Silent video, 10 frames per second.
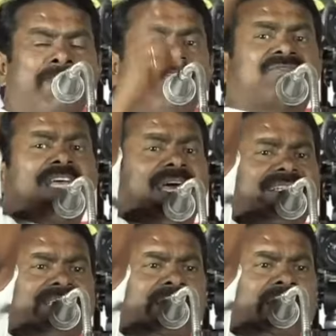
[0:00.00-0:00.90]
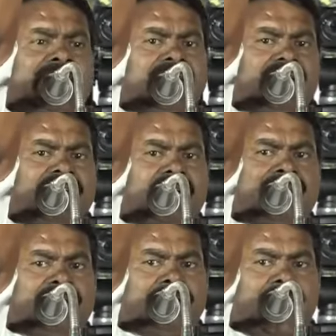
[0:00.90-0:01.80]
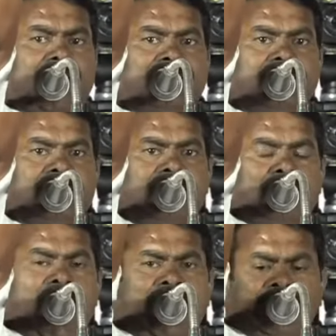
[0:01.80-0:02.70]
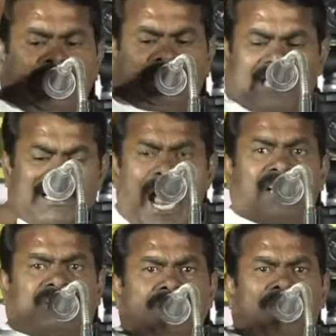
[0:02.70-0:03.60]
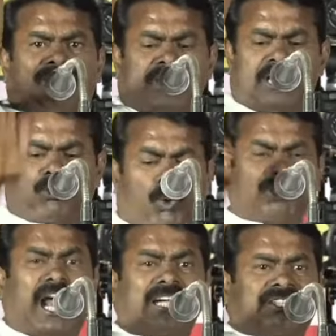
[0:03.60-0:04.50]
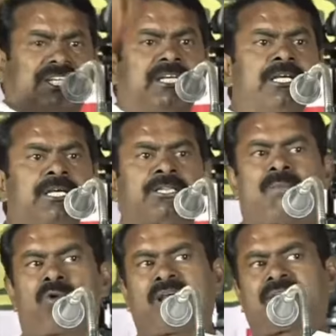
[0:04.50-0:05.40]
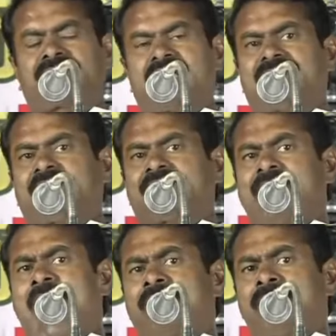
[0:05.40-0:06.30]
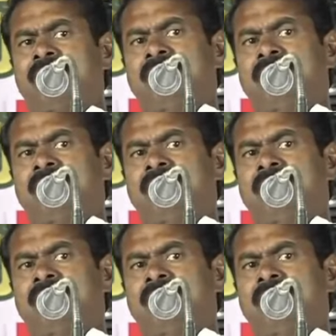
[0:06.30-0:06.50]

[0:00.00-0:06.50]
மத்திய அரசு கணக்கெடுக்க வேண்டும் என்கிறாய் மாநில தன்னாட்சி மத்தியில் கூட்டாட்சி இந்த முழக்கத்தை வைத்தது யார்